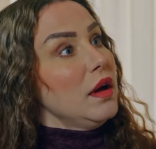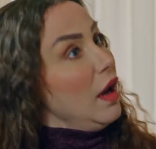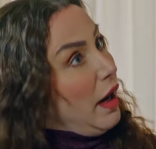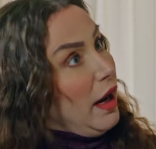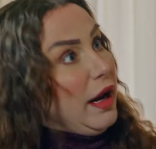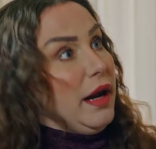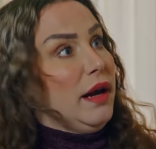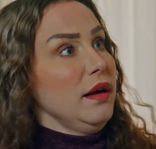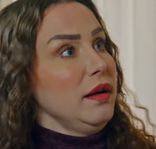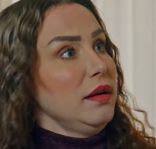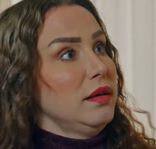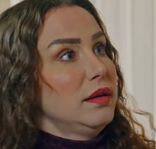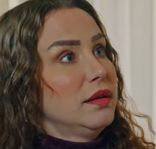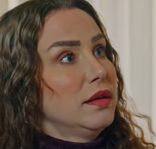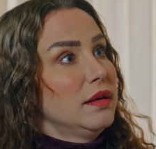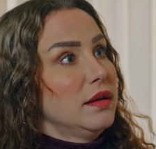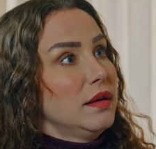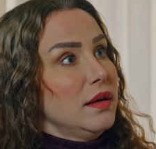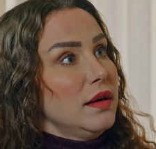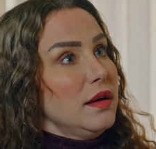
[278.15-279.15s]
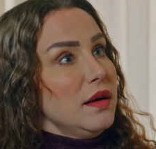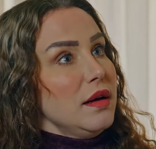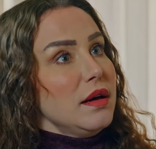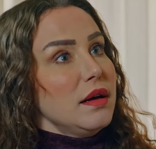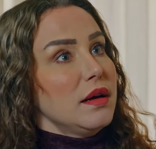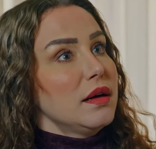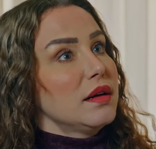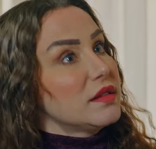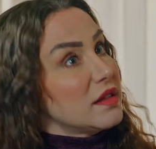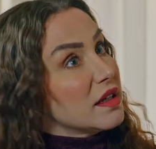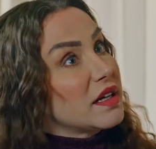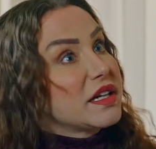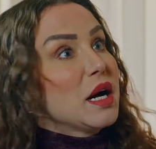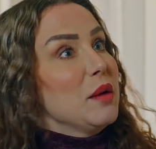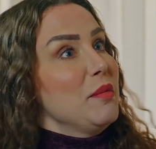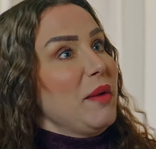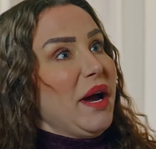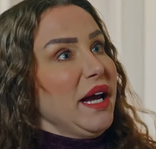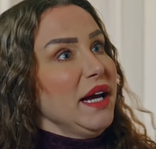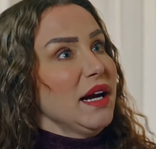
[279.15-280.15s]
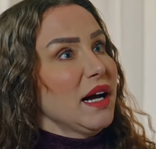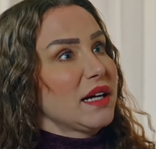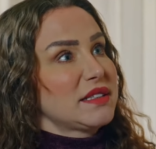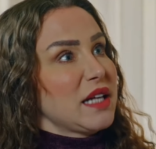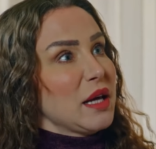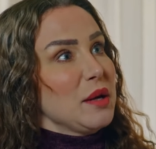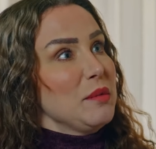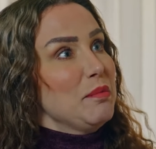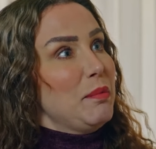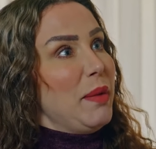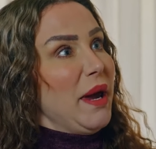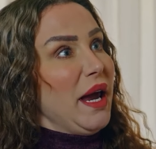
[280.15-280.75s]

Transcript: ايه تكرم عينك تيم